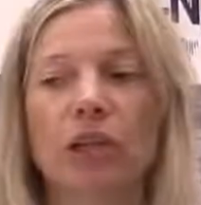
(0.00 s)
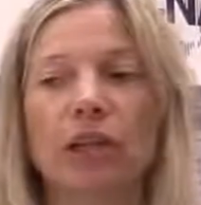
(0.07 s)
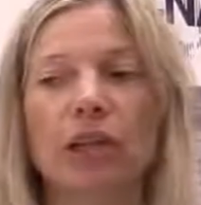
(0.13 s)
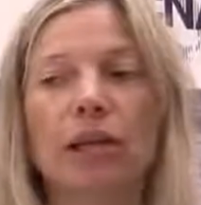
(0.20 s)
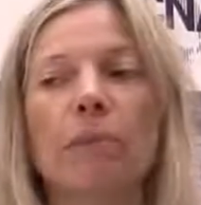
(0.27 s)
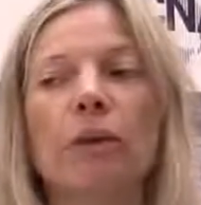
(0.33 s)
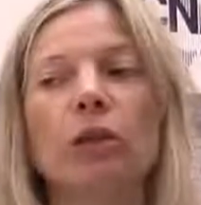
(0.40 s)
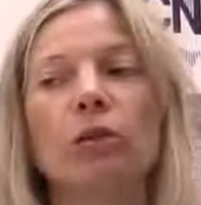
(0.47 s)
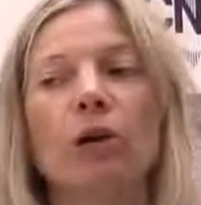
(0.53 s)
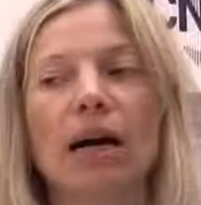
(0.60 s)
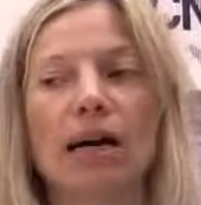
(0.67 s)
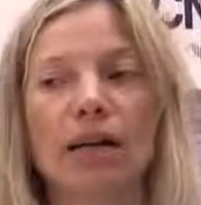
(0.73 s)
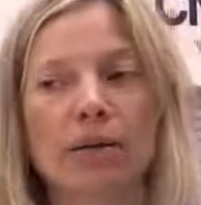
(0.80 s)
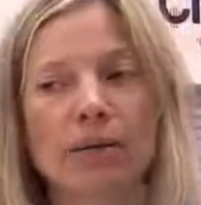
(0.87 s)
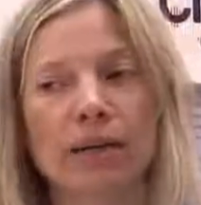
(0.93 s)
l'elemento
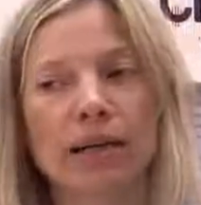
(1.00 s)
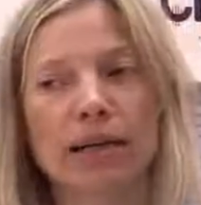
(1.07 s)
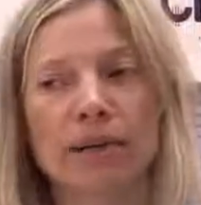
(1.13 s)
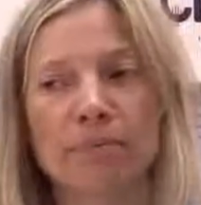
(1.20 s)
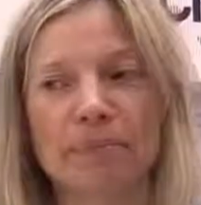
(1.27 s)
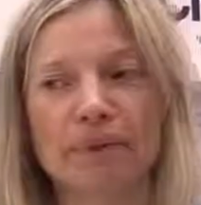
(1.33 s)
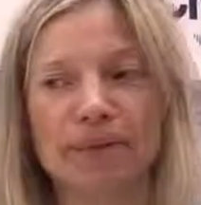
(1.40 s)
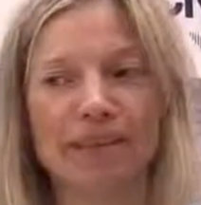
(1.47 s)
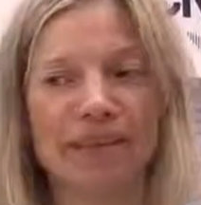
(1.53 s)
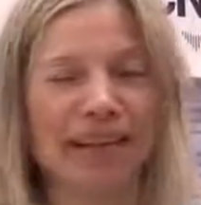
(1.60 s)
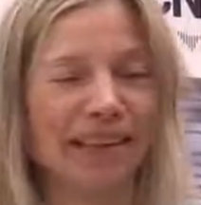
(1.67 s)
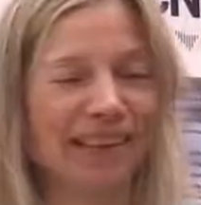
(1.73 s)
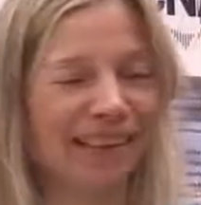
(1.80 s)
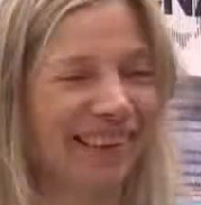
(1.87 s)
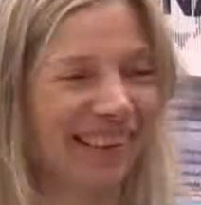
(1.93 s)
acqua che è
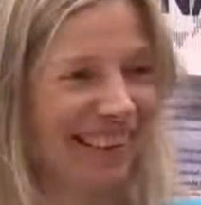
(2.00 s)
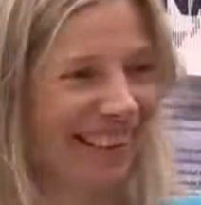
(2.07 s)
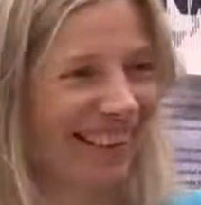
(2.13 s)
presente